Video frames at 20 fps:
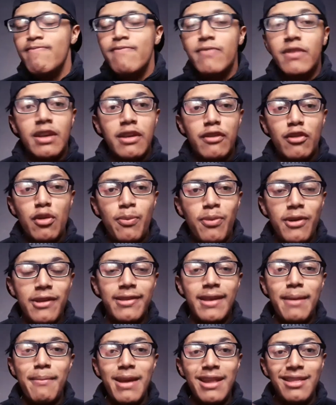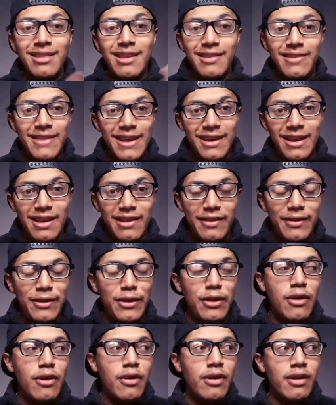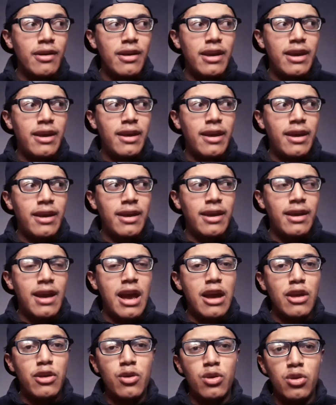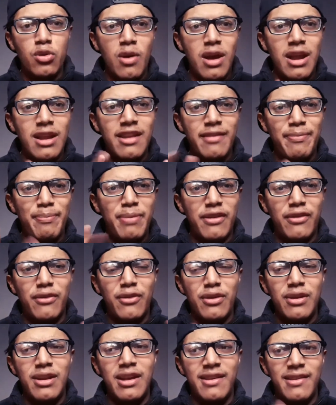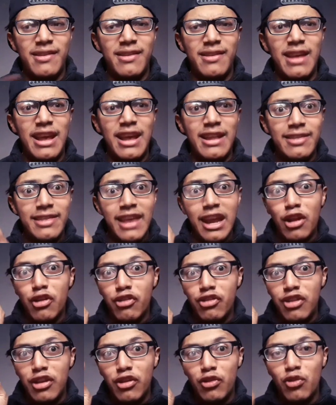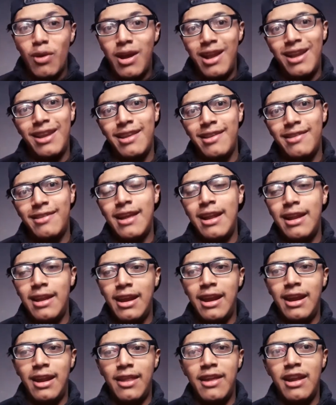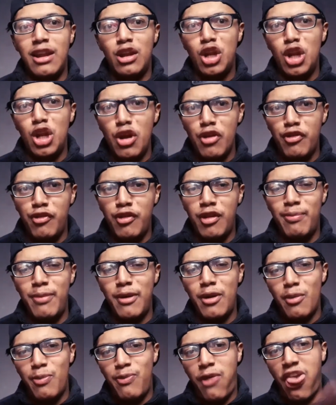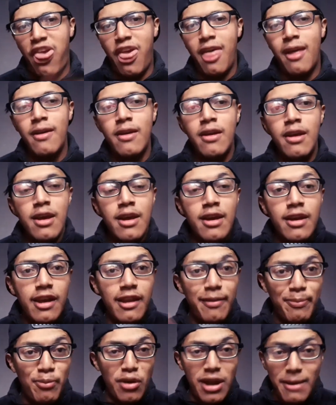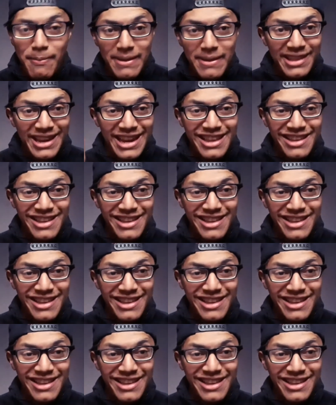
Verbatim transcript: Que supuestamente esta canción eh, ayudó a las personas heterosexuales a salir del closet, pero es pura patraña,